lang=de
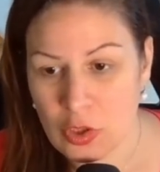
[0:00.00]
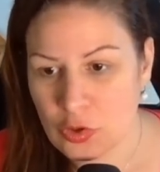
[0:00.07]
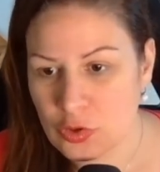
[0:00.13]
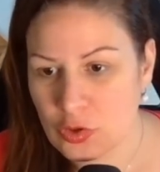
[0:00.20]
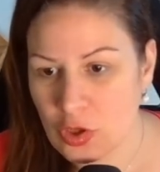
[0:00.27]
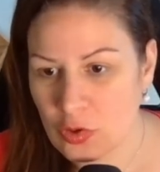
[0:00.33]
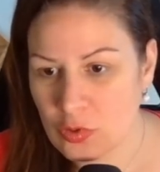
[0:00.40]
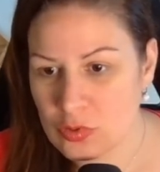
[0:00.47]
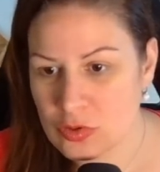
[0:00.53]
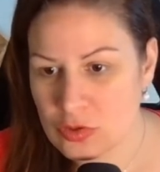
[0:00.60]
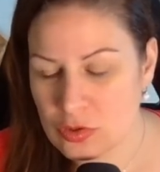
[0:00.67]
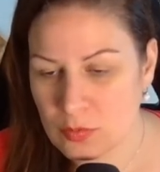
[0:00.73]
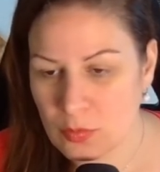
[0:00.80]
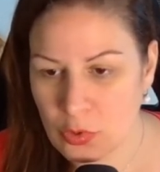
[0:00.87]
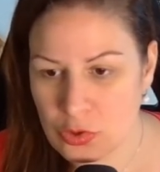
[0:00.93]
Ja, und
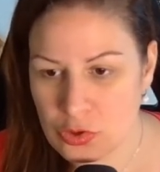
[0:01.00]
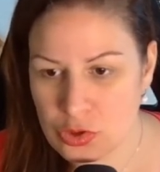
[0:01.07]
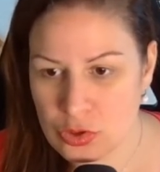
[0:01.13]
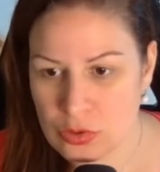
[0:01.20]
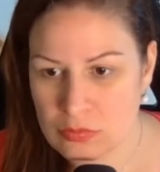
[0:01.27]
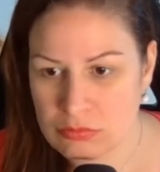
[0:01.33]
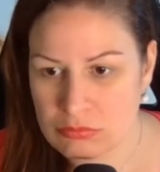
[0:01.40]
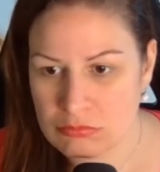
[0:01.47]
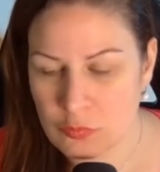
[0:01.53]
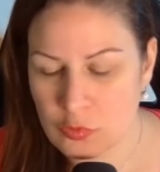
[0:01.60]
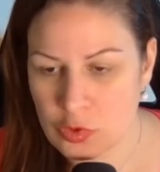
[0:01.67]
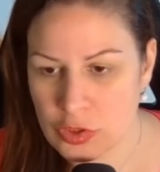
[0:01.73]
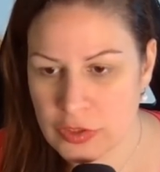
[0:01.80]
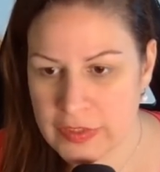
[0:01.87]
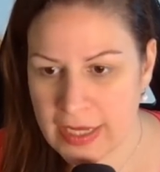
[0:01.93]
Botsch,
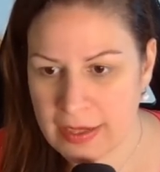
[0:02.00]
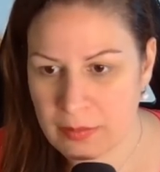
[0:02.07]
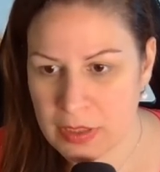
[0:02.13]
würde ich sagen,